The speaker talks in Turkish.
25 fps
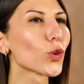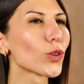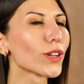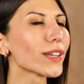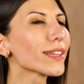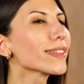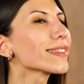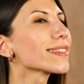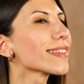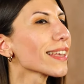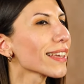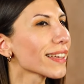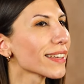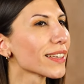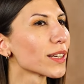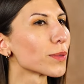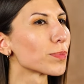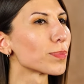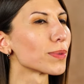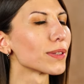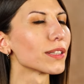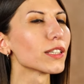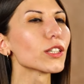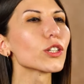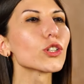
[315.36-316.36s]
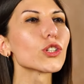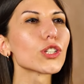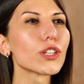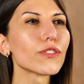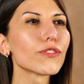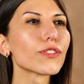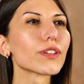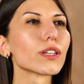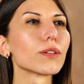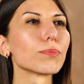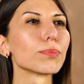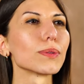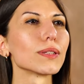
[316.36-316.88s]
göre tek kapılı,
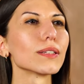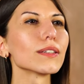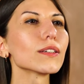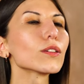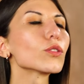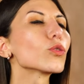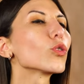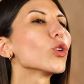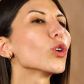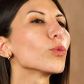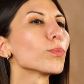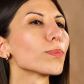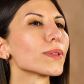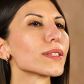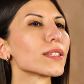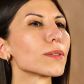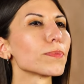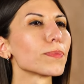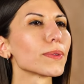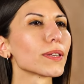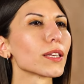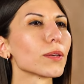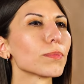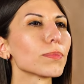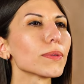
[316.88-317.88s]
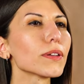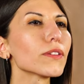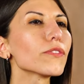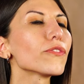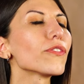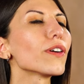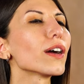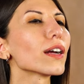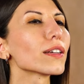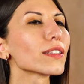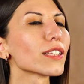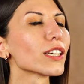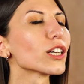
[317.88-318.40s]
çift kapılı, kombi tipi gibi
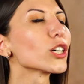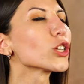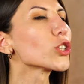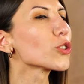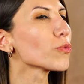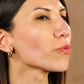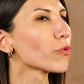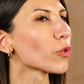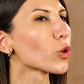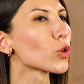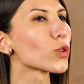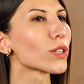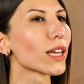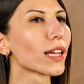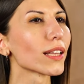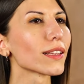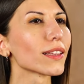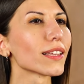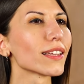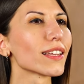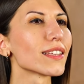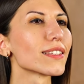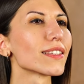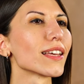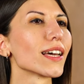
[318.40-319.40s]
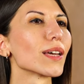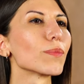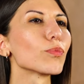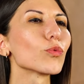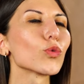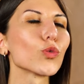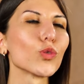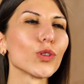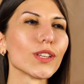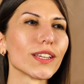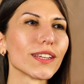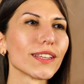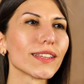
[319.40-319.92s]
farklı hacim ve özelliklere sahip
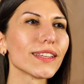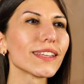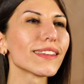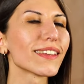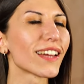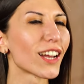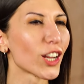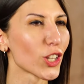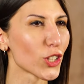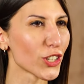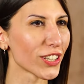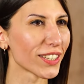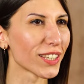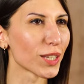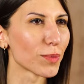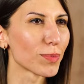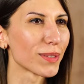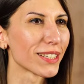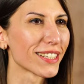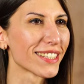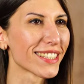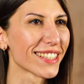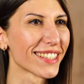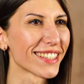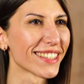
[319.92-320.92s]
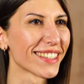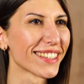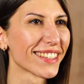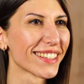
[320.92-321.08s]
ürünleri de tercih edebilirsin.